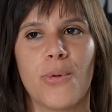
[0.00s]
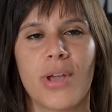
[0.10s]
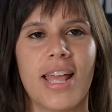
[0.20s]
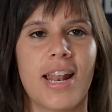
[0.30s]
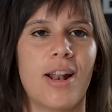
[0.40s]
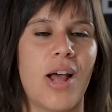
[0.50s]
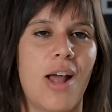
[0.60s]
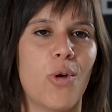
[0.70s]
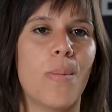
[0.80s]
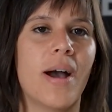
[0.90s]
voy a ir
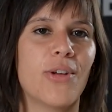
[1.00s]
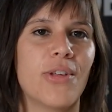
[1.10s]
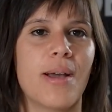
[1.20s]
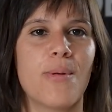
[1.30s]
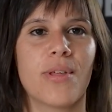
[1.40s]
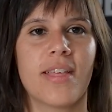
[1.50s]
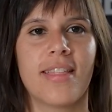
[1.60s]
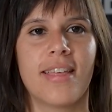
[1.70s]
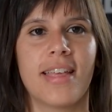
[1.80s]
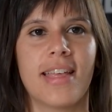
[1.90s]
a, lo humano, digamos,
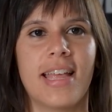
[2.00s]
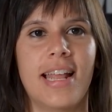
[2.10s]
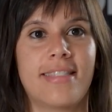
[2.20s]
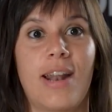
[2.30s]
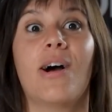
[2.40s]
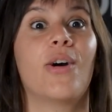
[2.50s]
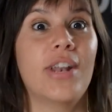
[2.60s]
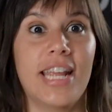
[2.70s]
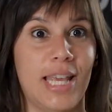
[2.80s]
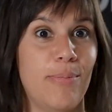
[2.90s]
desde el trabajo
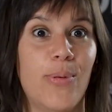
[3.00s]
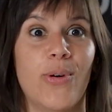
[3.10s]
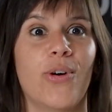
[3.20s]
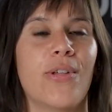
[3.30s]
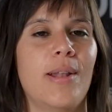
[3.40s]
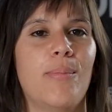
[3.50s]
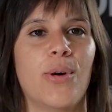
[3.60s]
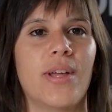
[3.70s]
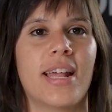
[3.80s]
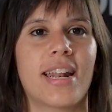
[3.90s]
en equipo, del
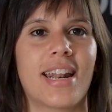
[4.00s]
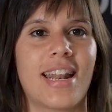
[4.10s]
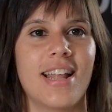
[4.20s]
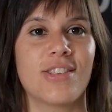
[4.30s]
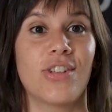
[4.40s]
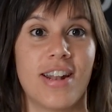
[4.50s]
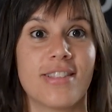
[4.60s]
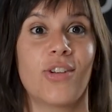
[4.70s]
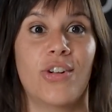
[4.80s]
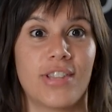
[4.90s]
poder
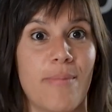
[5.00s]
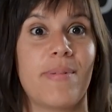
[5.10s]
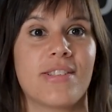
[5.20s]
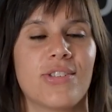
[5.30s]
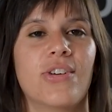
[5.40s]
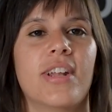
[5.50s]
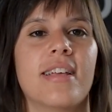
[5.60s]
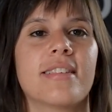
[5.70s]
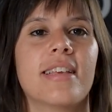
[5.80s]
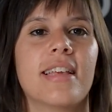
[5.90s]
relacionarse con otras
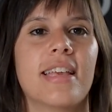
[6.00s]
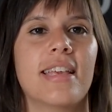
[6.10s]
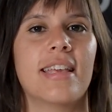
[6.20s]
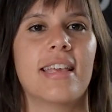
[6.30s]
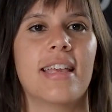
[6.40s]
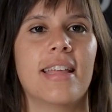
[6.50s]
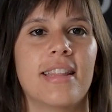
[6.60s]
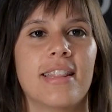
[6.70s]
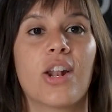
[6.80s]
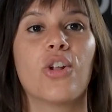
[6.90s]
personas, eh,
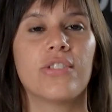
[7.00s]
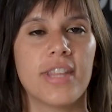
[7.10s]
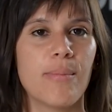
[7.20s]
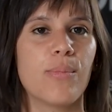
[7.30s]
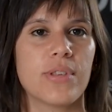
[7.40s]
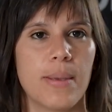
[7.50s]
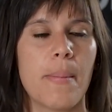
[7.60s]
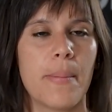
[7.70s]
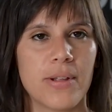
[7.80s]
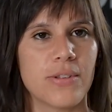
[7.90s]
entender los tiempos y demás
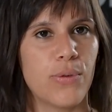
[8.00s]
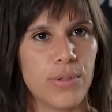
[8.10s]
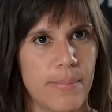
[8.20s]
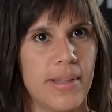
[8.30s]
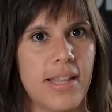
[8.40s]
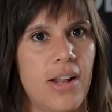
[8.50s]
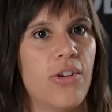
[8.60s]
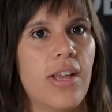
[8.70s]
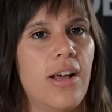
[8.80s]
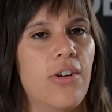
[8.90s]
me parece fundamental
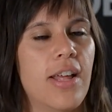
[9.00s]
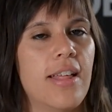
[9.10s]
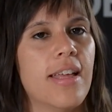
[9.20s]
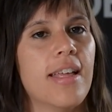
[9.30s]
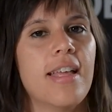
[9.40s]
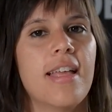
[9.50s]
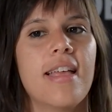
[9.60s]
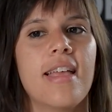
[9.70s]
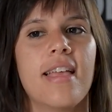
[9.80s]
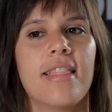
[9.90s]
hoy a la hora de,
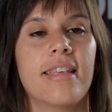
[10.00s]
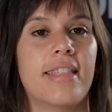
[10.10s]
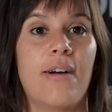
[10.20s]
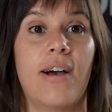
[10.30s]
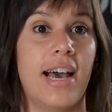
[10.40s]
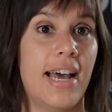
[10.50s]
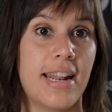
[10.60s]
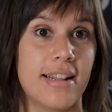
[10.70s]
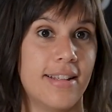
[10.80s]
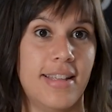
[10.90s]

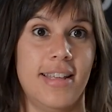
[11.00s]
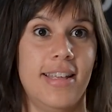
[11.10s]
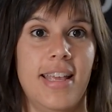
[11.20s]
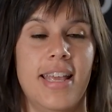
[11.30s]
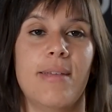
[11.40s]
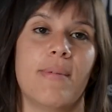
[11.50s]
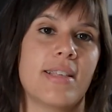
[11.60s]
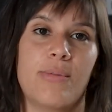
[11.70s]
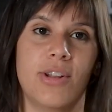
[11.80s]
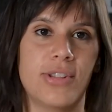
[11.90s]
trabajar eh, y
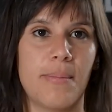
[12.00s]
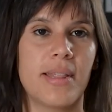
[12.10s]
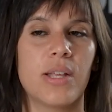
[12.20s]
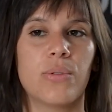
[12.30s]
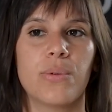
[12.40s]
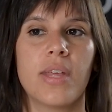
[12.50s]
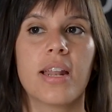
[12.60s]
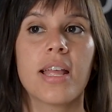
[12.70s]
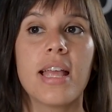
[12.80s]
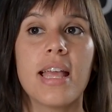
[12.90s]
más, bueno, también de estudiar.
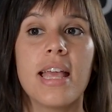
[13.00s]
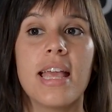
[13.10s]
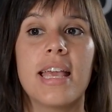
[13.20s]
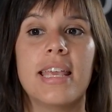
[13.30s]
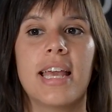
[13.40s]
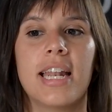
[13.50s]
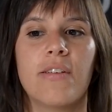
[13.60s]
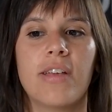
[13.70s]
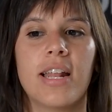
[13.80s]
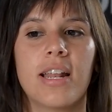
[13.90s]
Y al
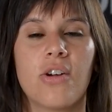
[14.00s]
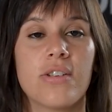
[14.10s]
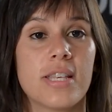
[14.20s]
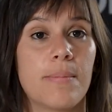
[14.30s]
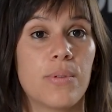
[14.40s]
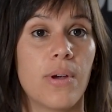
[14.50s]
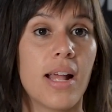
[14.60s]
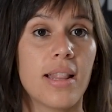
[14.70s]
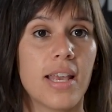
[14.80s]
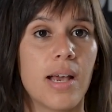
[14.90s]
nivel
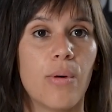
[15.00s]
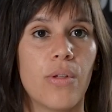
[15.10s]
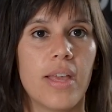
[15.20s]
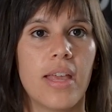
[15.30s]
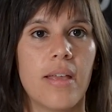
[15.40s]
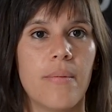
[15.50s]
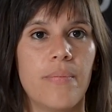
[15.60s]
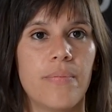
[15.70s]
conceptual, digamos, de,